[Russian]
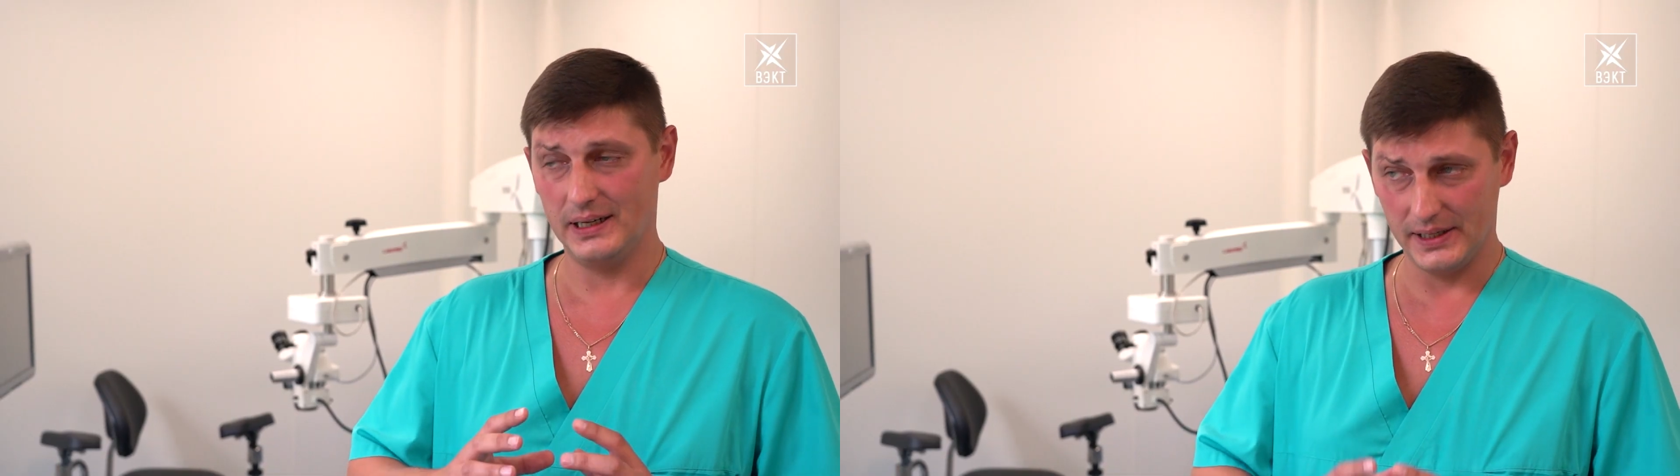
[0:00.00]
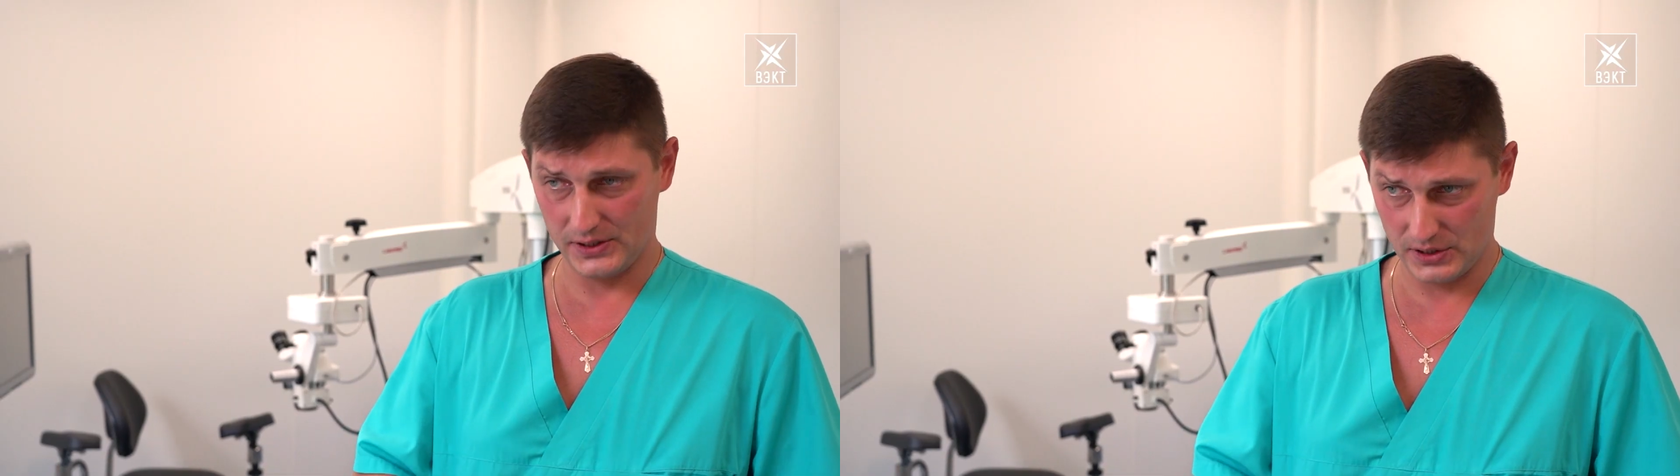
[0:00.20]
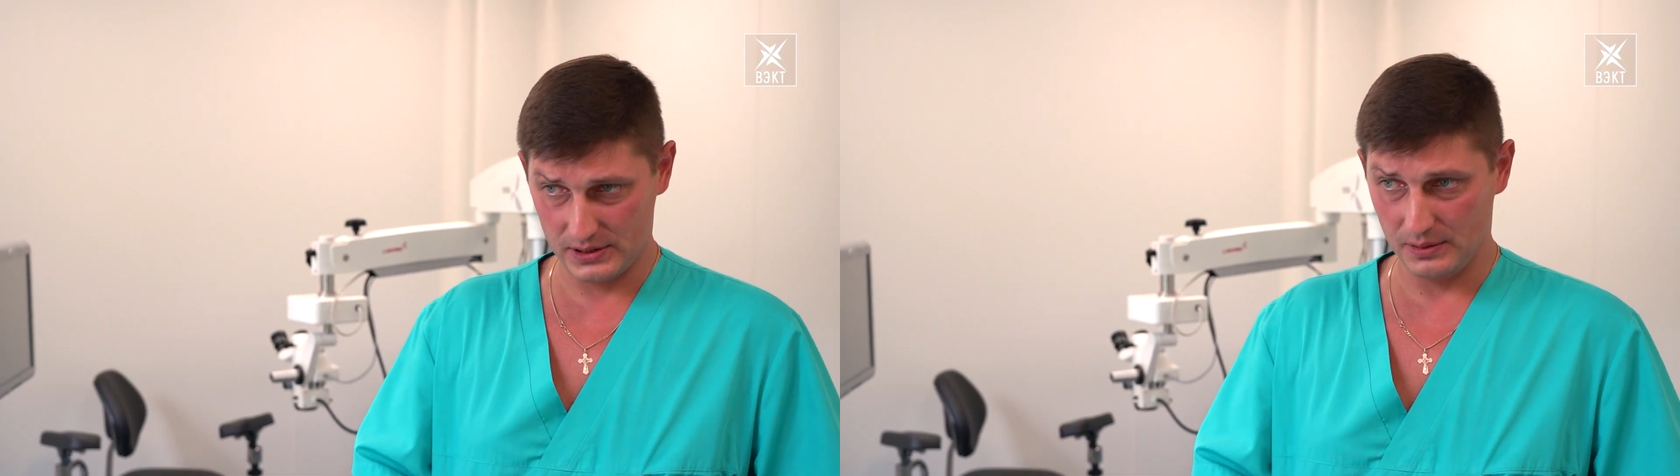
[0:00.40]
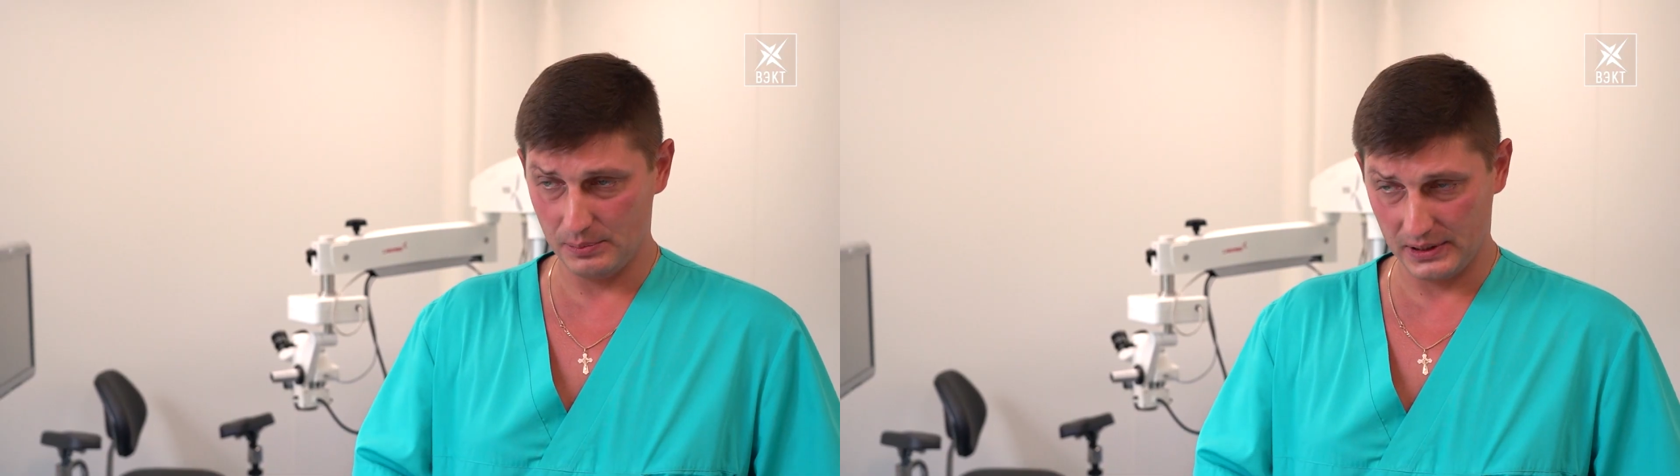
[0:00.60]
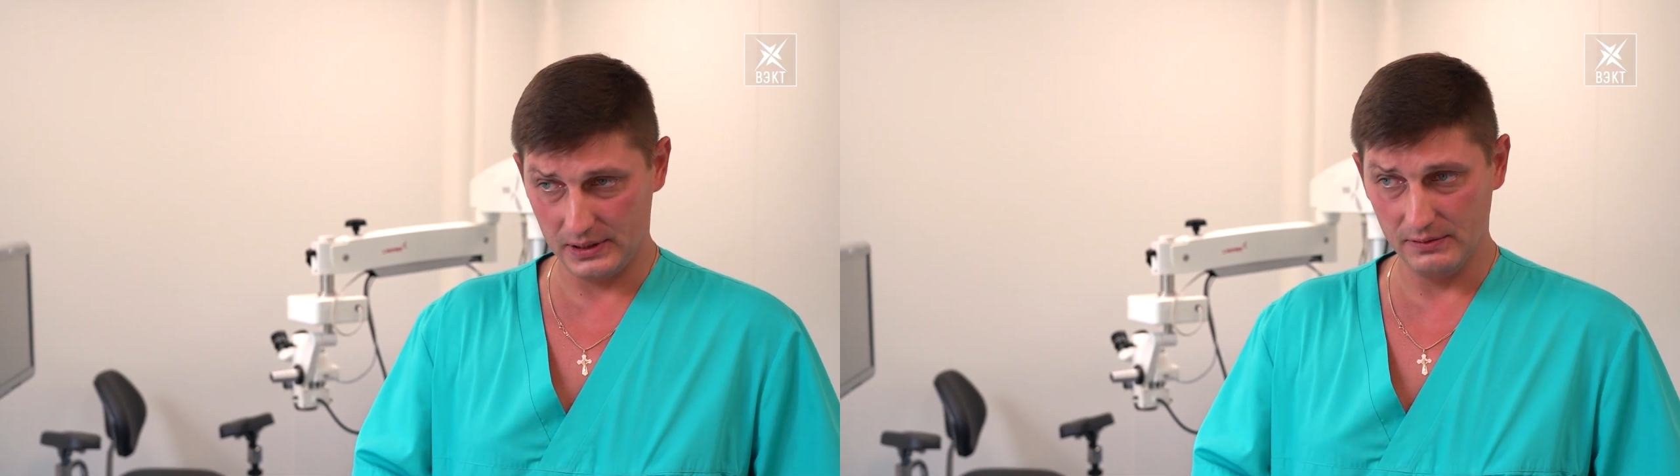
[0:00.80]
качественно
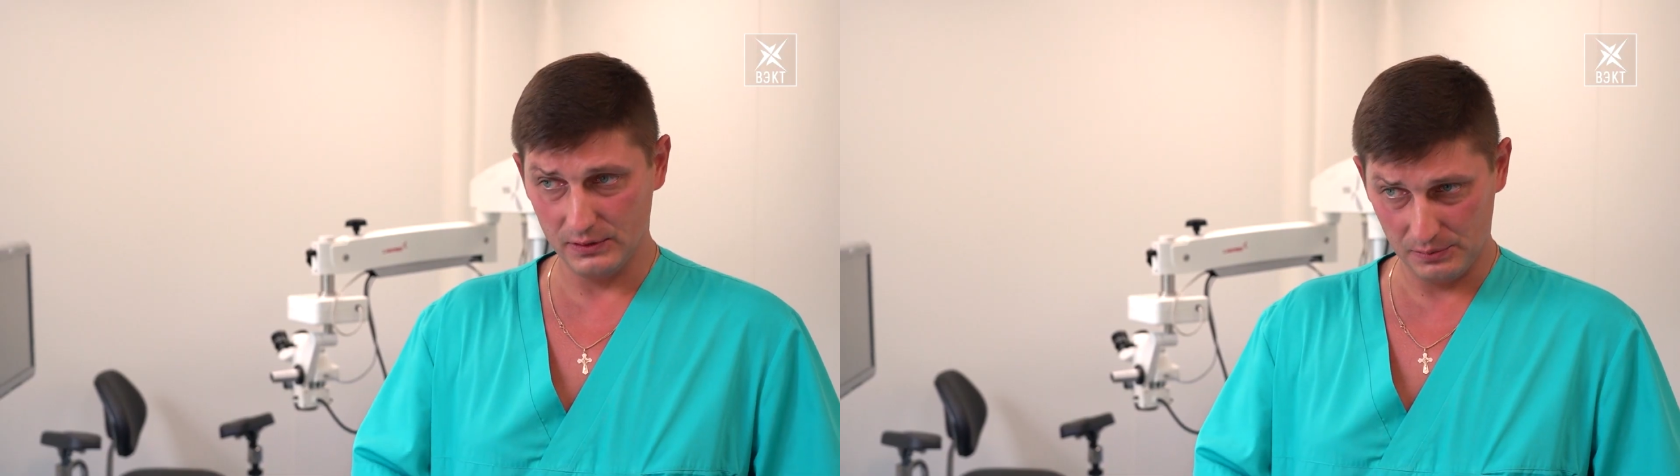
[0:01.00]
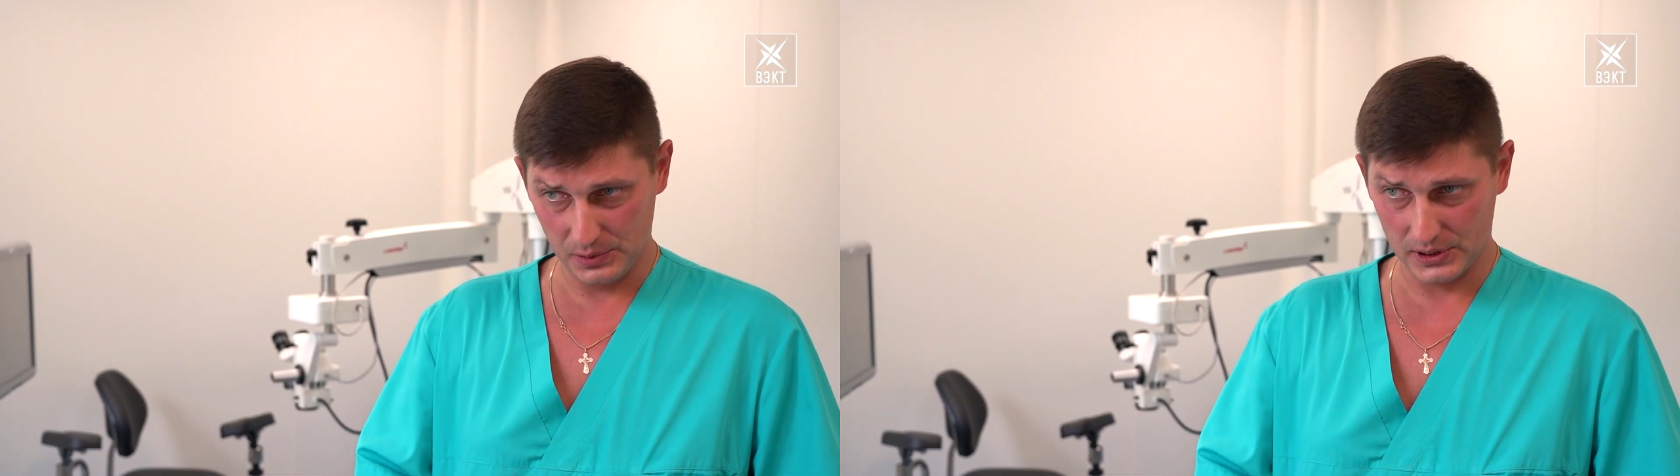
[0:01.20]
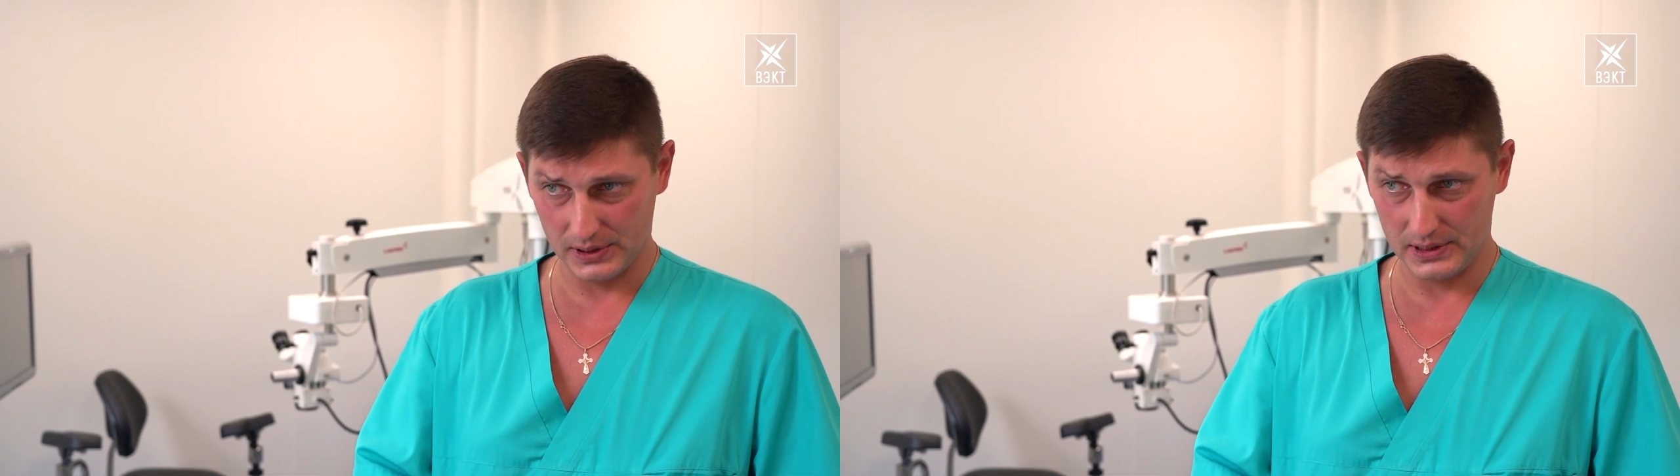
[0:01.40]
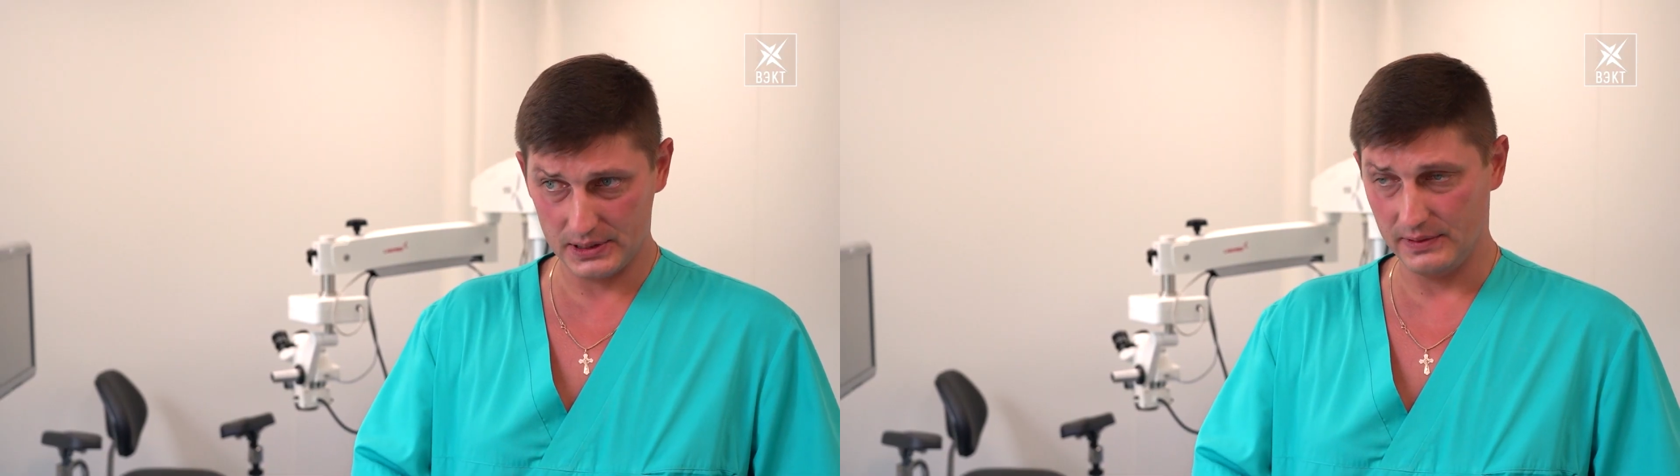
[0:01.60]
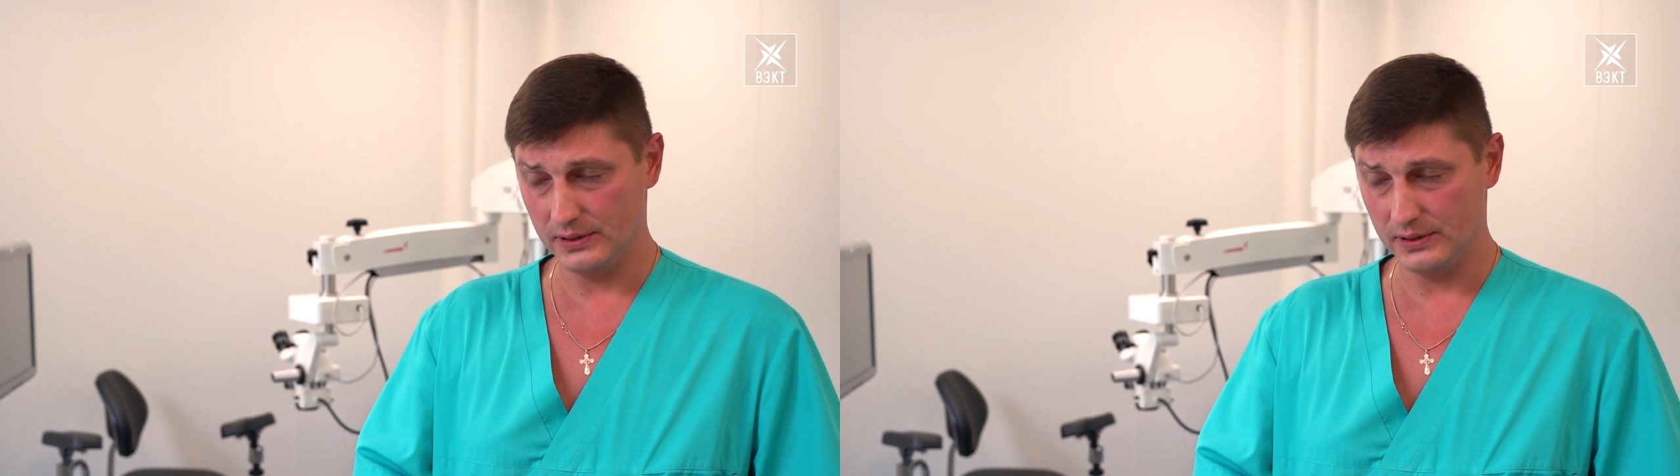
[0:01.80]
оперативное вмешательство.